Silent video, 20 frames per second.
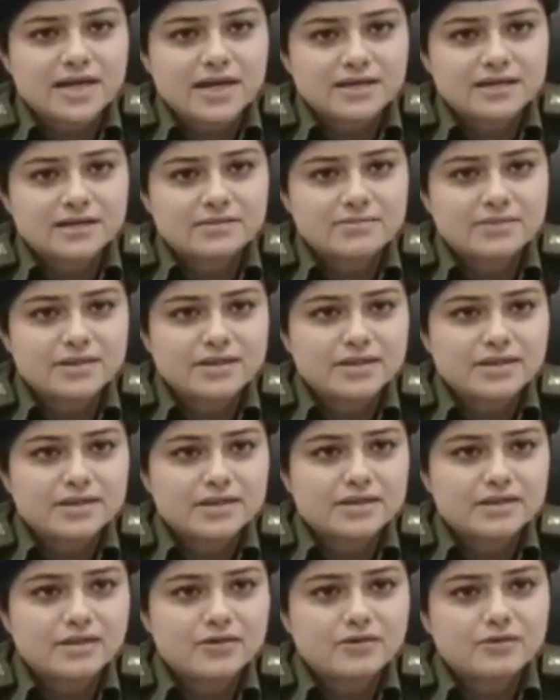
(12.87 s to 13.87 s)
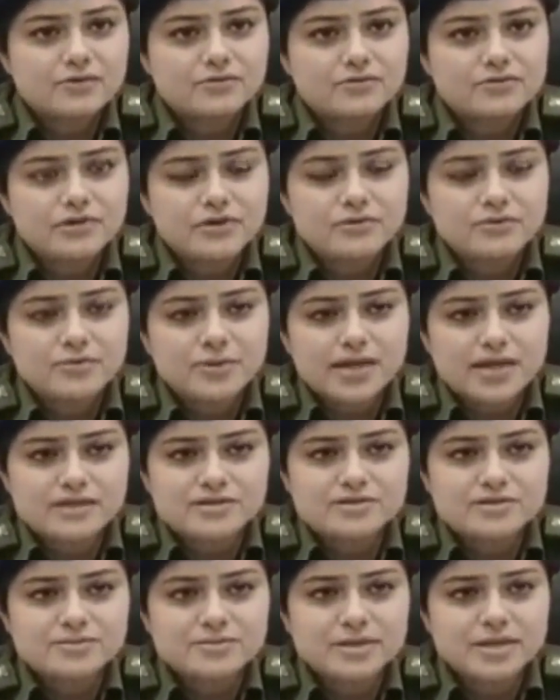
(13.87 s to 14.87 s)
चलानिंग भी करेंगे और उनके ऊपर
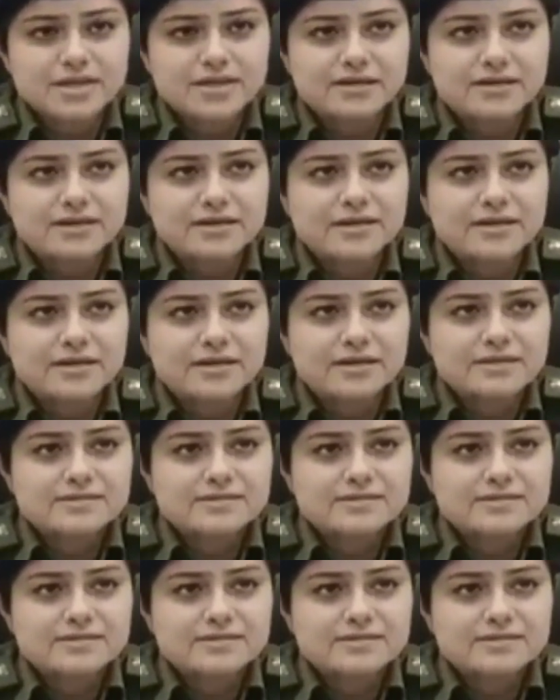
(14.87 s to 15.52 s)
एक्शन भी लेंगे